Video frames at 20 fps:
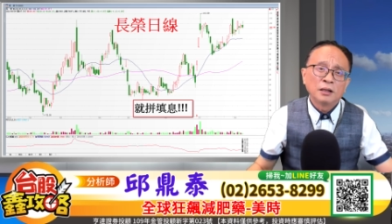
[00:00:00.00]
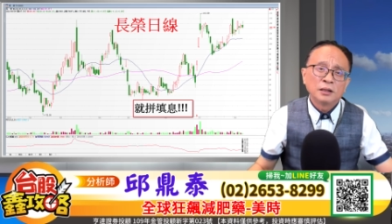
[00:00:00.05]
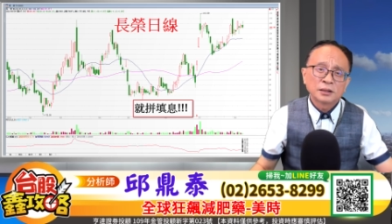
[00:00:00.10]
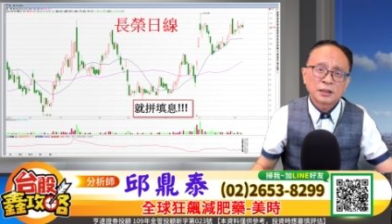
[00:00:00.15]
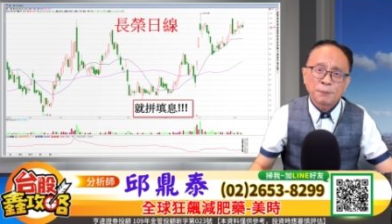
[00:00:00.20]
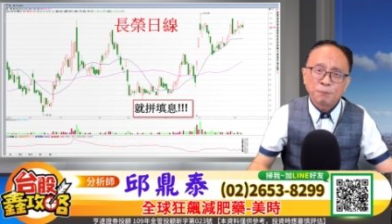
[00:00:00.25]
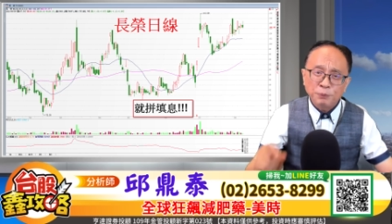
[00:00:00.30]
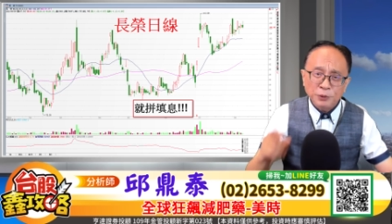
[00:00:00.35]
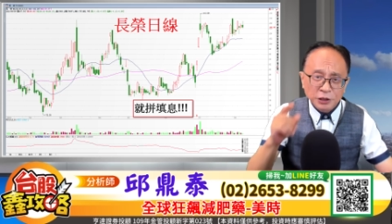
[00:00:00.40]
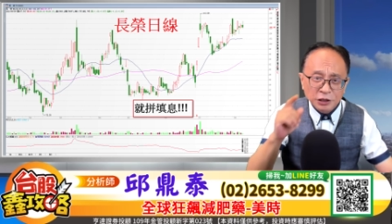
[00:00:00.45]

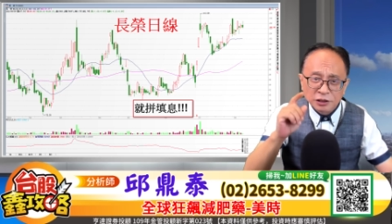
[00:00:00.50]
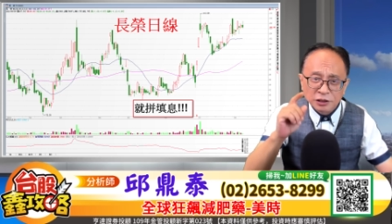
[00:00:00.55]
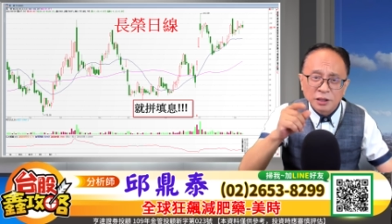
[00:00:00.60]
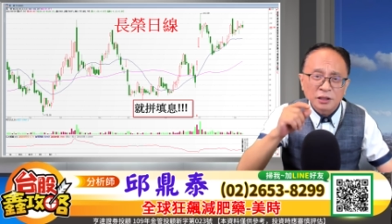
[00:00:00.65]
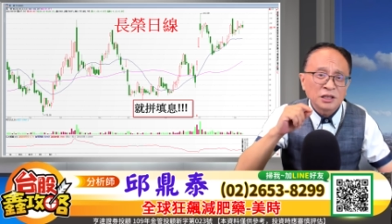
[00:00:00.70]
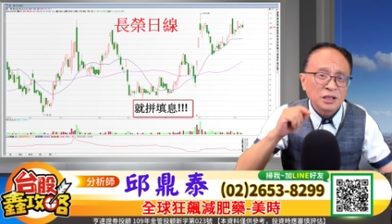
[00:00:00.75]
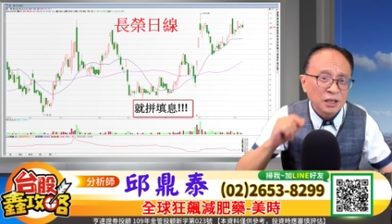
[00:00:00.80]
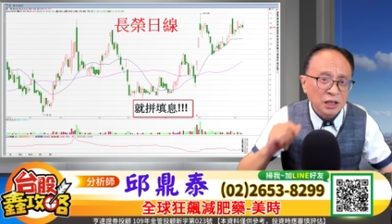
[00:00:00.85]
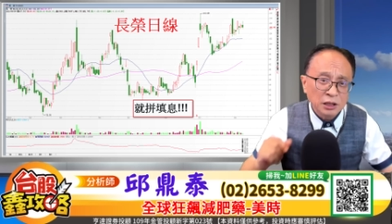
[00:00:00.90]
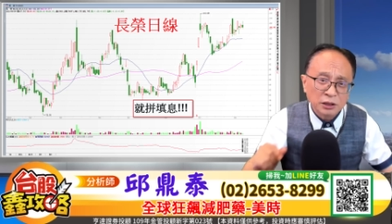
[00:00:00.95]
但毕竟这
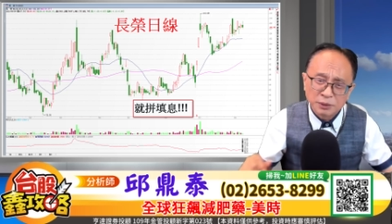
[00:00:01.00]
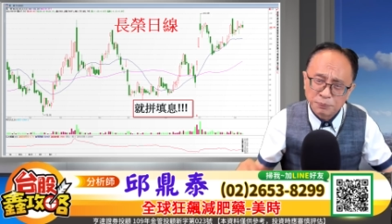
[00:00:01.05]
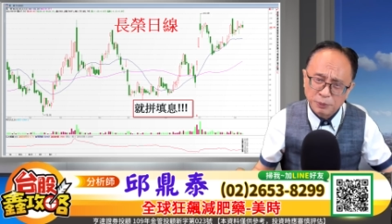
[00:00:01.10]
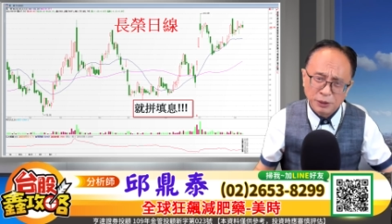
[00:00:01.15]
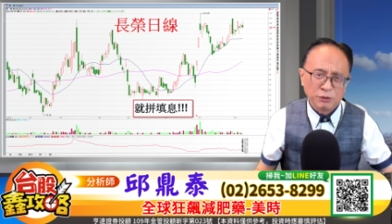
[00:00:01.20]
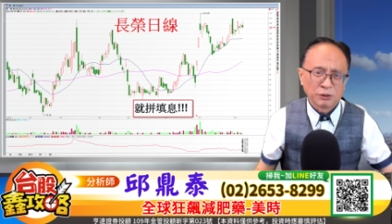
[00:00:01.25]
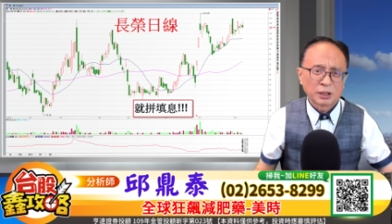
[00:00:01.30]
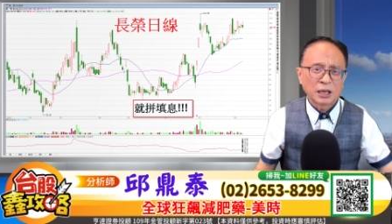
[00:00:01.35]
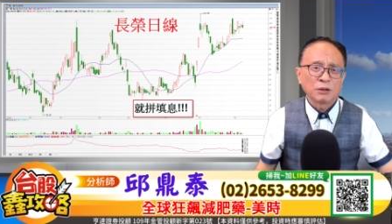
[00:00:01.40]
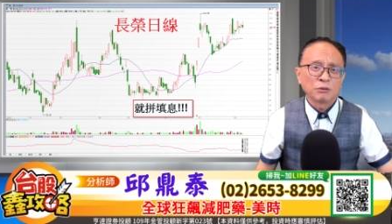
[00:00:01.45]
是利，没
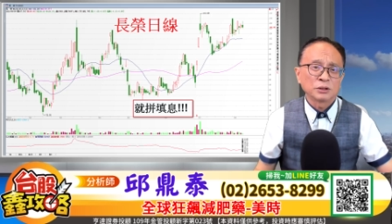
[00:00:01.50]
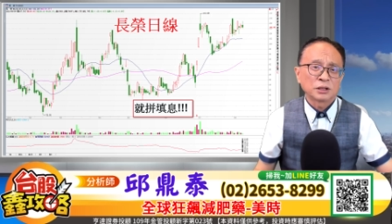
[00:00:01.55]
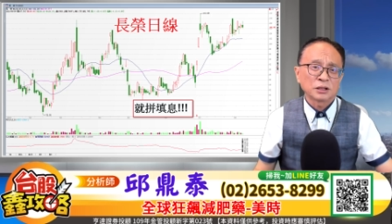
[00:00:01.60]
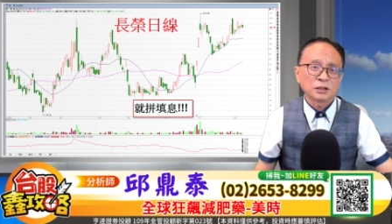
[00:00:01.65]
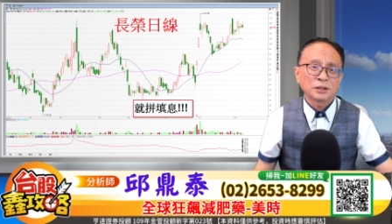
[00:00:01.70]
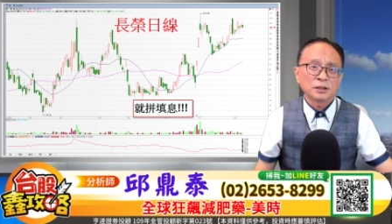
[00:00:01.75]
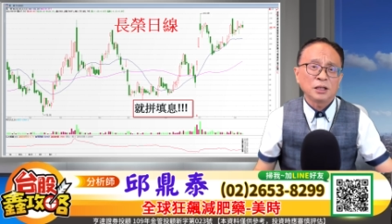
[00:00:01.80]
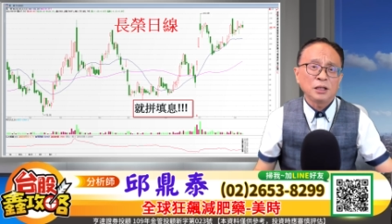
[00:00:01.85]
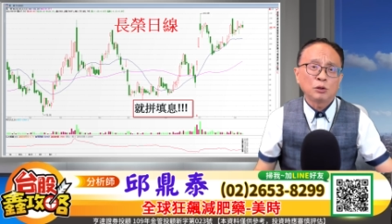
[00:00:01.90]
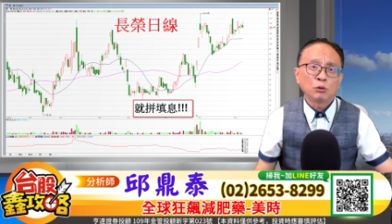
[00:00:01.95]
有看过这
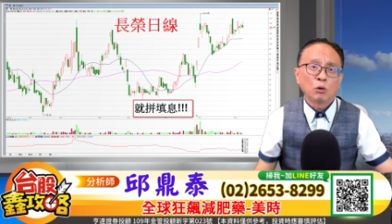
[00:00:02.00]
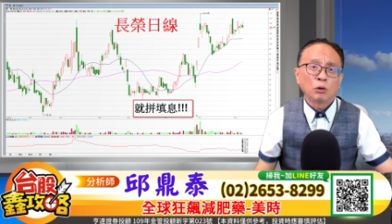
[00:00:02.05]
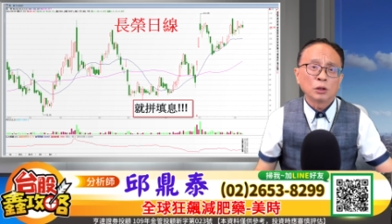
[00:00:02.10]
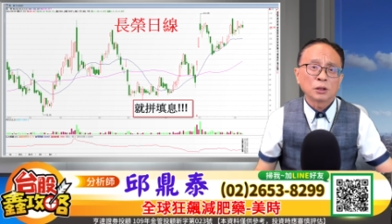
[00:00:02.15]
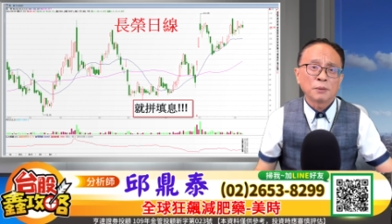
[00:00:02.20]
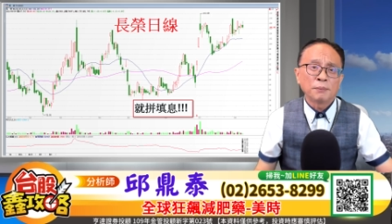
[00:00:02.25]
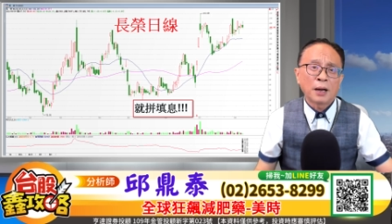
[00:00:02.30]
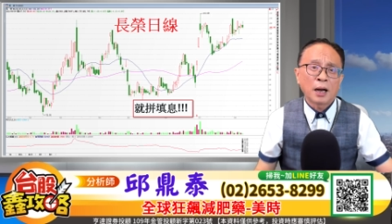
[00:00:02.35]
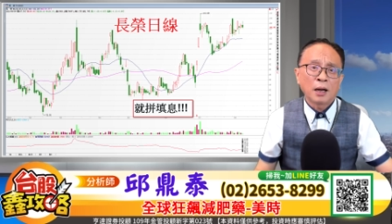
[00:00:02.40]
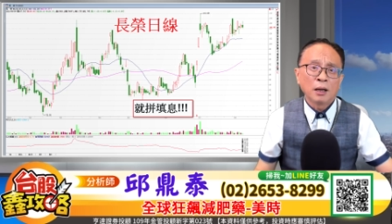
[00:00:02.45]
是利多
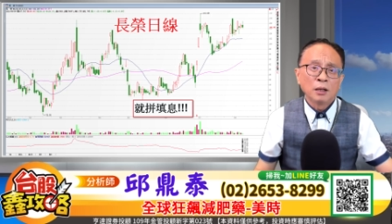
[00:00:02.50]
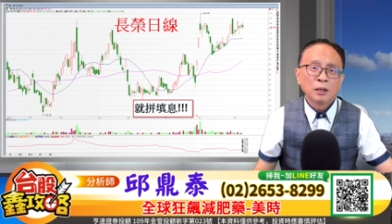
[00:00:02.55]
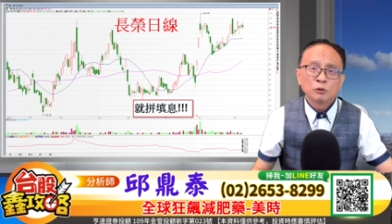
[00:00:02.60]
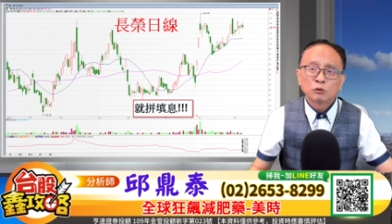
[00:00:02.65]
的嘛？